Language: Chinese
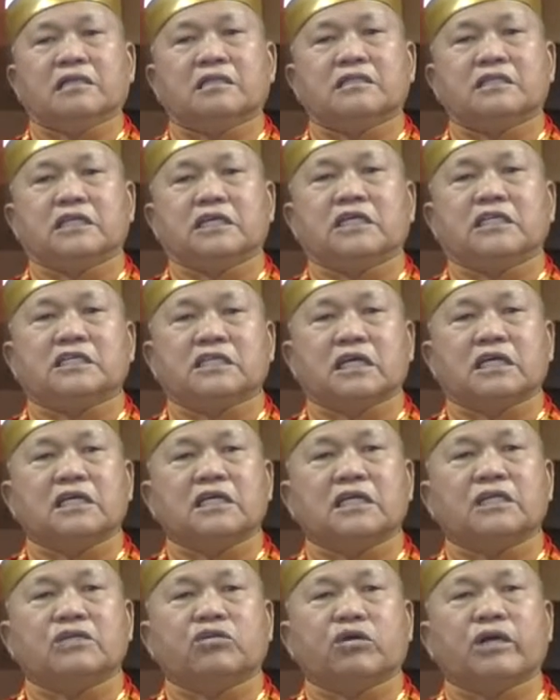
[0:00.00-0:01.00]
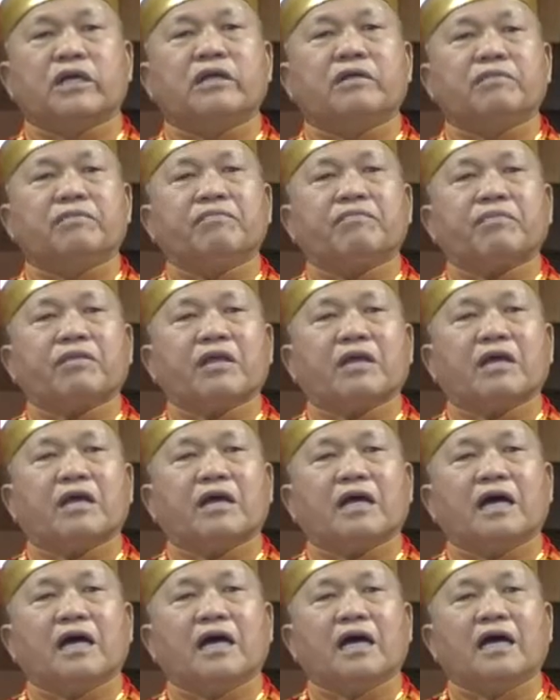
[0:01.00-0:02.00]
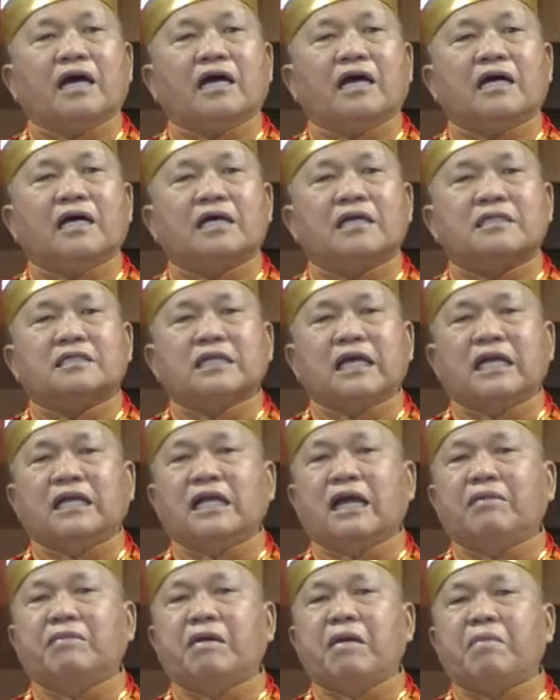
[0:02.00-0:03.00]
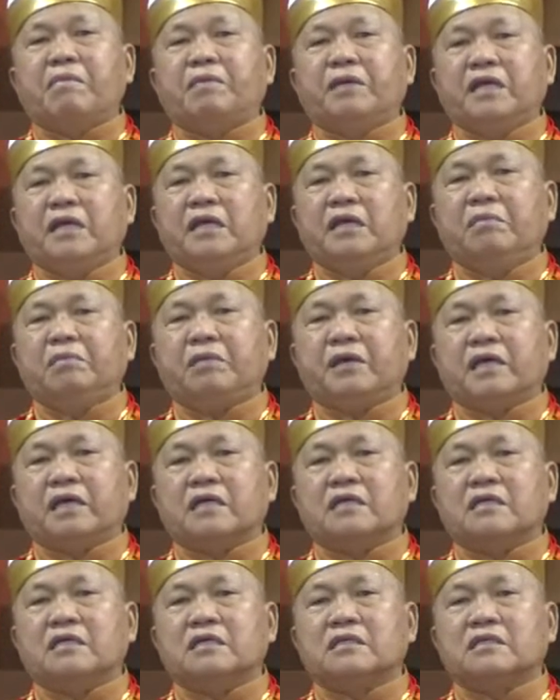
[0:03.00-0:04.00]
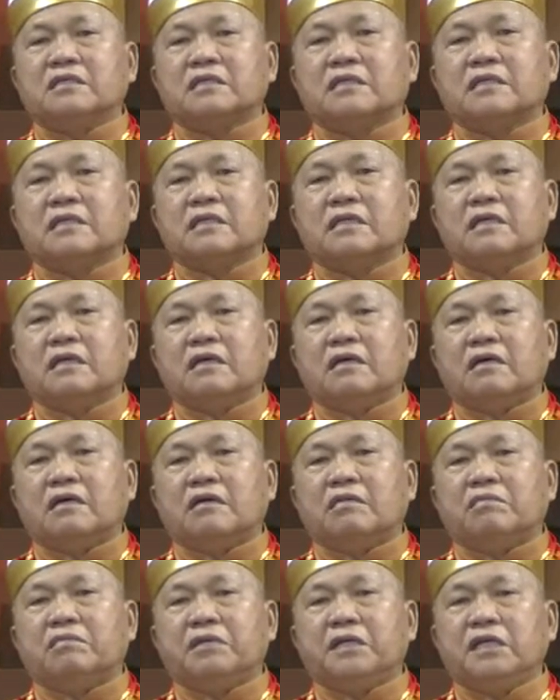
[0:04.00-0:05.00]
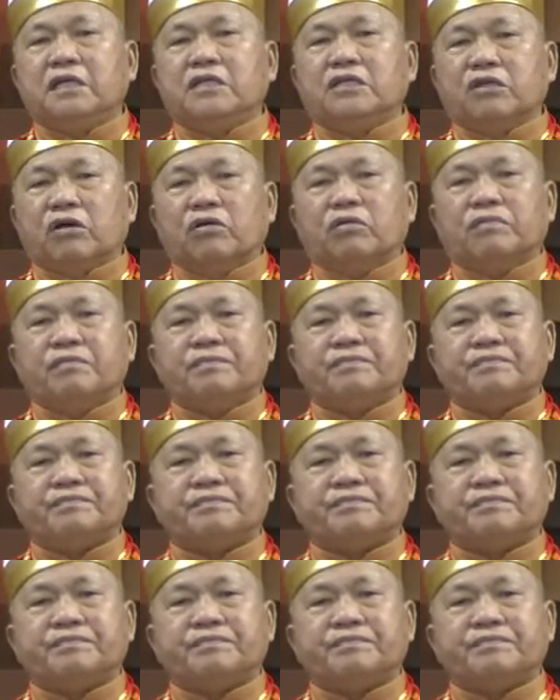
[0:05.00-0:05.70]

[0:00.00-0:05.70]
集成一堆，在那边批评、批斗，